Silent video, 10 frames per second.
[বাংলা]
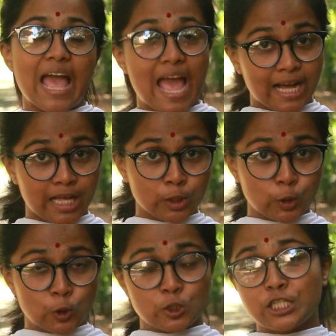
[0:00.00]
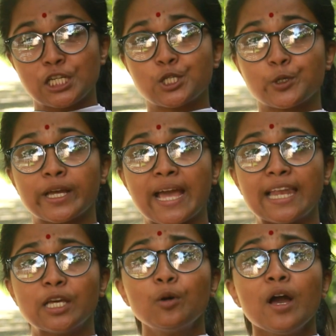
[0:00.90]
এক আন্দোলন শেষ হয়ে
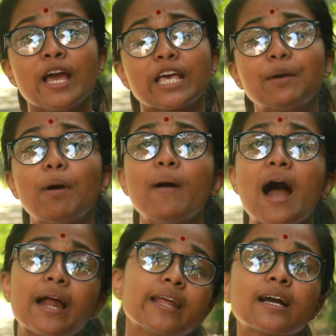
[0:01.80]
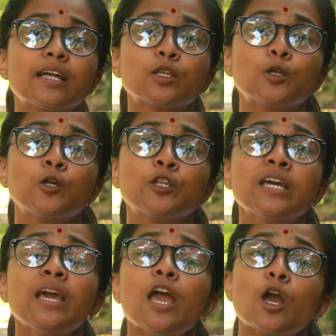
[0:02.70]
গেলেও কিভাবে আরেক আন্দোলনে
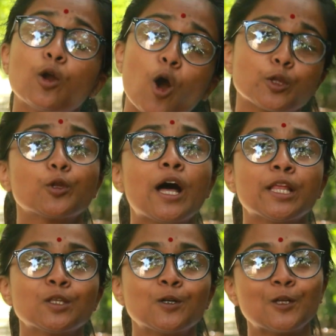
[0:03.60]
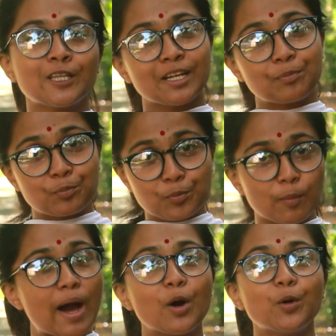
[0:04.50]
গত আন্দোলনের
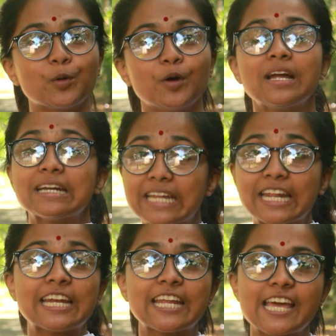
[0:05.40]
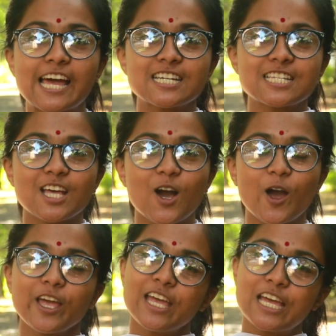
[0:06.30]
প্রবাহ টেনে নিয়ে আসতে
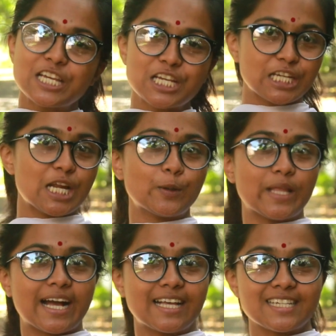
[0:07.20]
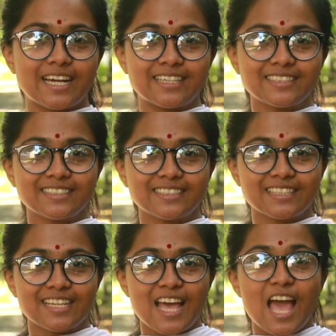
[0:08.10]
হয় সেটাও দেখা যায়
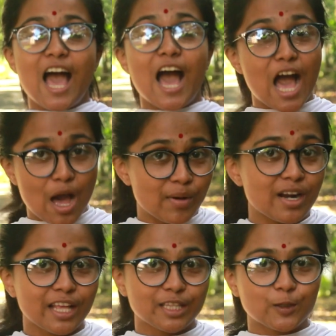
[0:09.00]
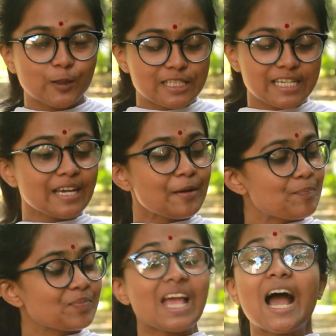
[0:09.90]
আমার হাতে রয়েছে
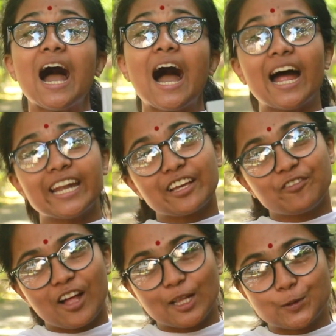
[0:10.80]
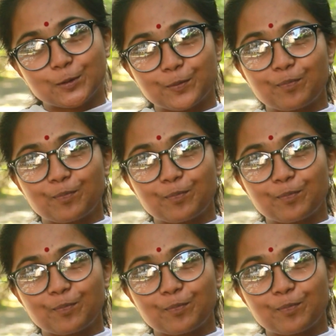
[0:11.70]
আরেক ফাল্গুন